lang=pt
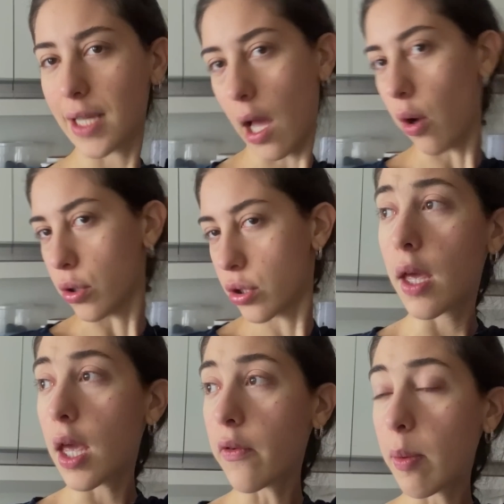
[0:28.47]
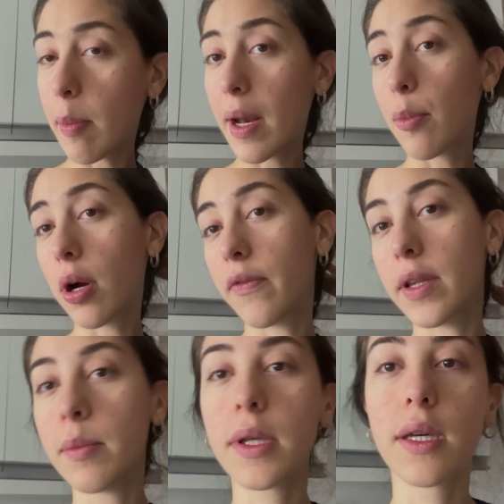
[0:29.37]
caótico. Eu vou preparar meu café
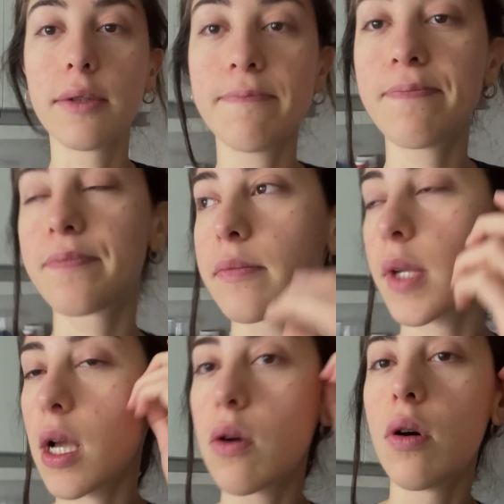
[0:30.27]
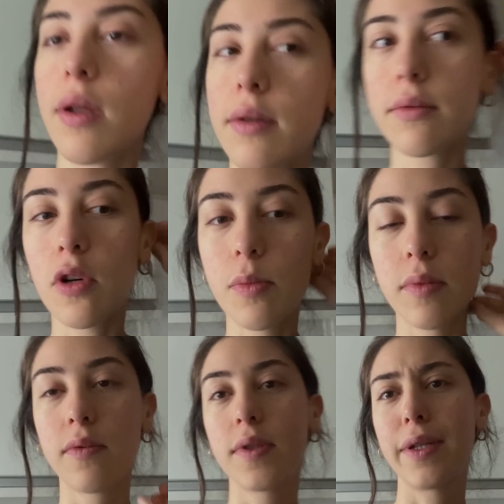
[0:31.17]
da manhã agora,
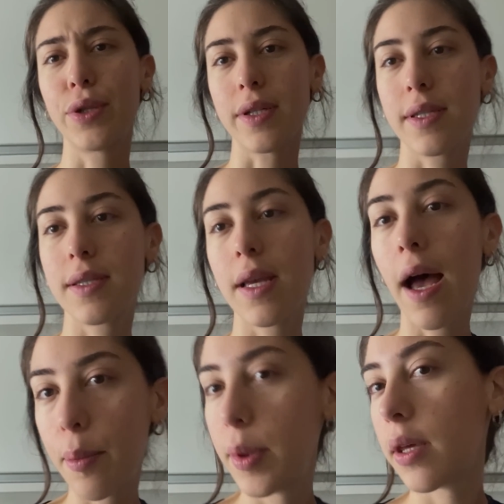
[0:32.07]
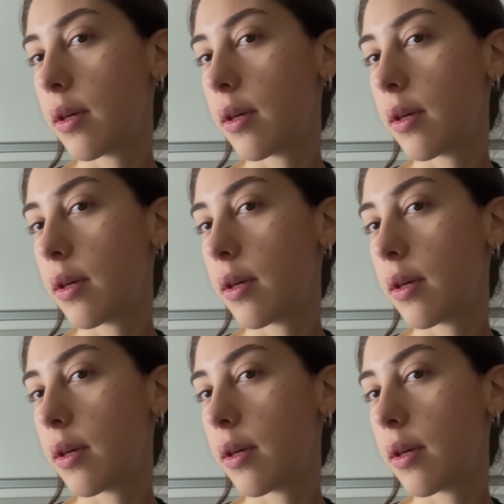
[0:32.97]
como vocês já sabem.